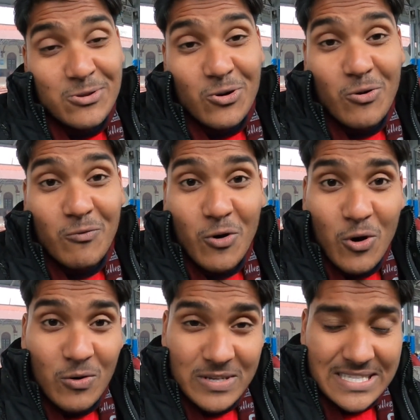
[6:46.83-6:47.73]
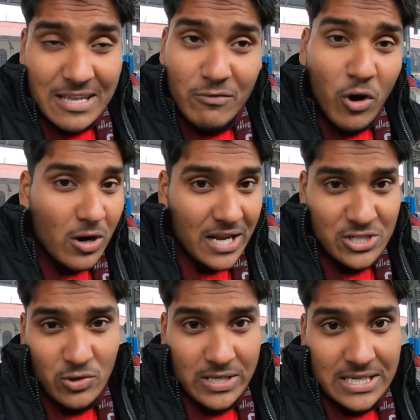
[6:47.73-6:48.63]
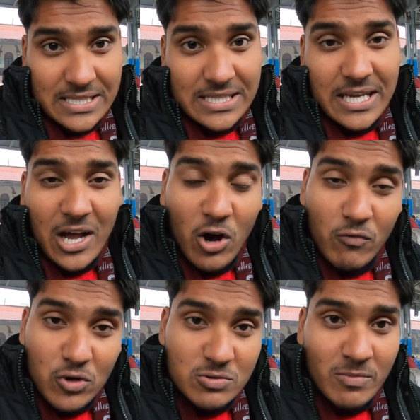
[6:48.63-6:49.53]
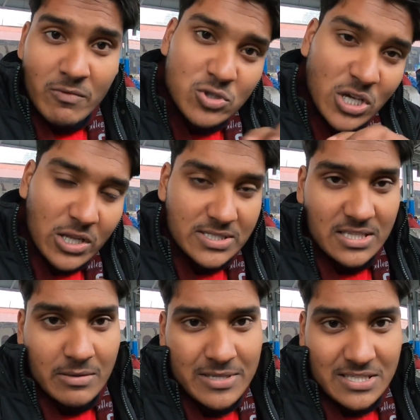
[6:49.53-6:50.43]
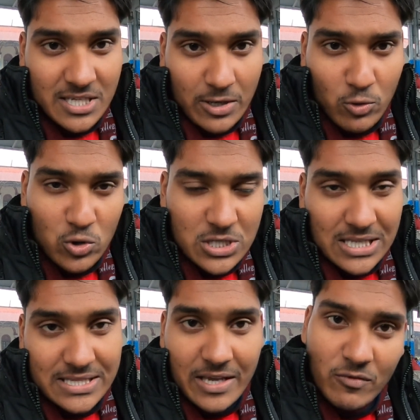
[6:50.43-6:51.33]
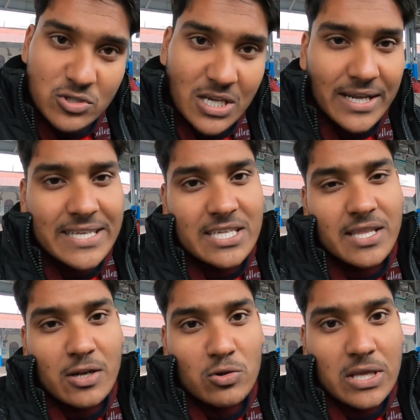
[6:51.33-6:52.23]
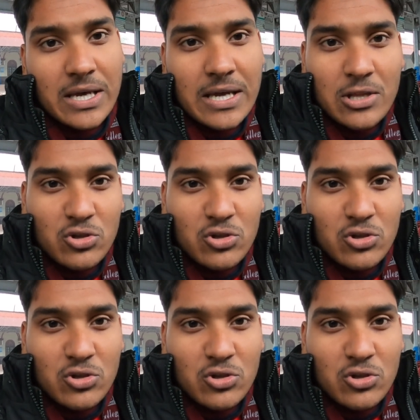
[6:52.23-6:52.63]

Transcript: तो वो इसलिए वो ऑनलाइन शो नहीं करती है और वो उसमें वो चार जितने भी चारों कोच लगते हैं वो सारे जनरल होते हैं